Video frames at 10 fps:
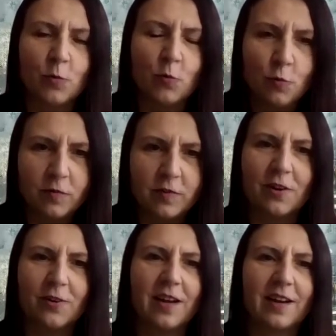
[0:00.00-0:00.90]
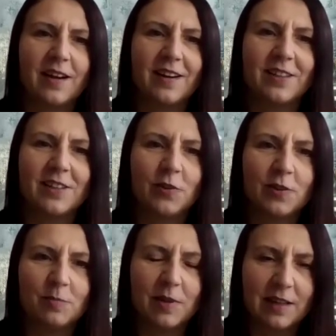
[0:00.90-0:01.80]
głównie o lekach i o
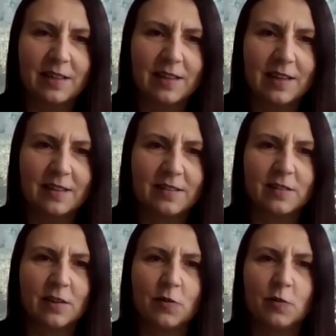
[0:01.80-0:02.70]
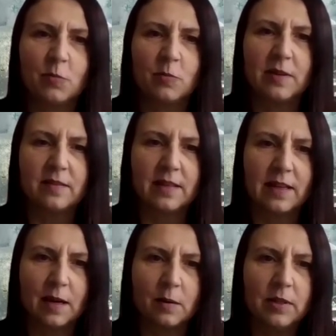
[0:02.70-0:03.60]
tym, jakie interakcje zachodzą pomiędzy
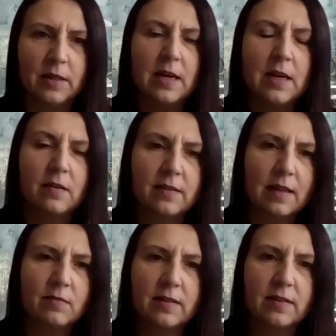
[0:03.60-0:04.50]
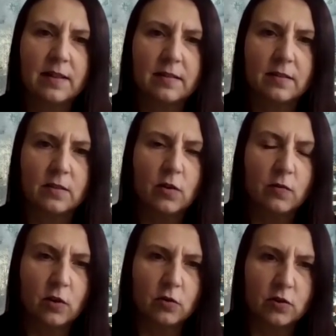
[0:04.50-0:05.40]
lekami. Więc ta wiedza jest do
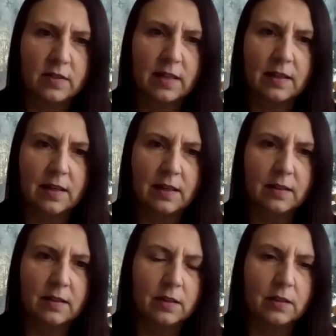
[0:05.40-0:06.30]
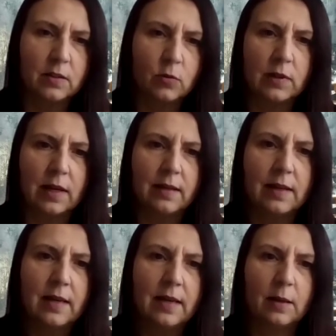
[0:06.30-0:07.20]
wykorzystania i, i, i tutaj
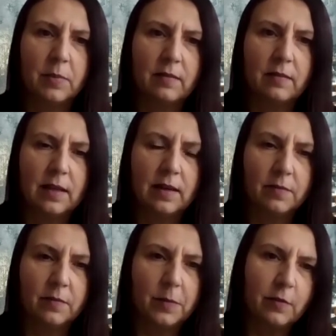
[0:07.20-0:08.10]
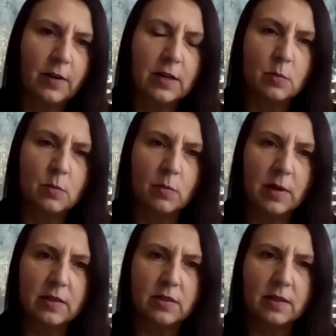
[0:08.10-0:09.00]
naprawdę e, w każdym
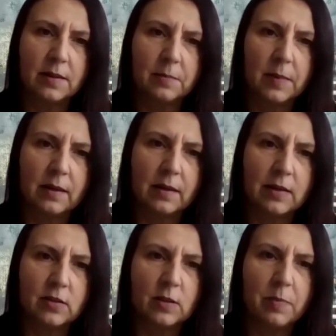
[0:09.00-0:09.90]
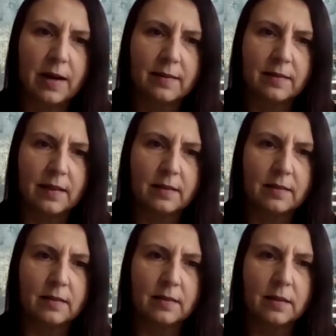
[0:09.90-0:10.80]
momencie każdy pacjent
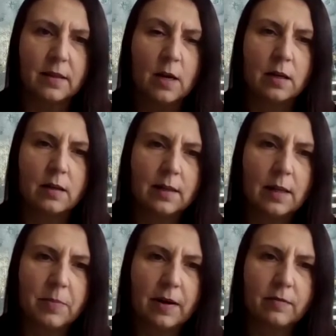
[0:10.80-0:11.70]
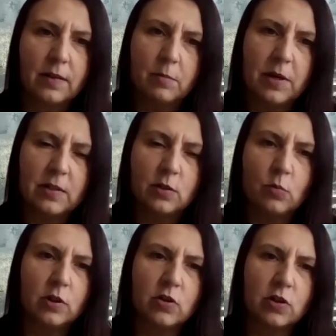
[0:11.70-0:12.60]
naprawdę będzie
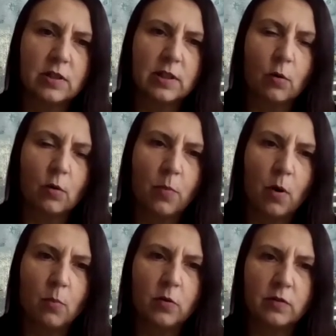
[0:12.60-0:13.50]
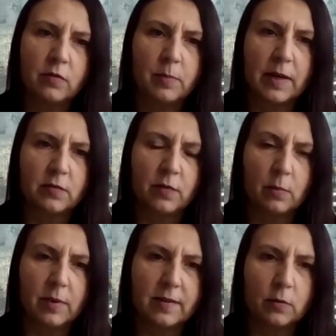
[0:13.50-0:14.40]
mógł liczyć na tą pomoc i wsparcie
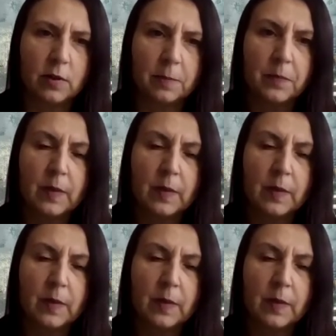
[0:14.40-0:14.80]
farmaceuty.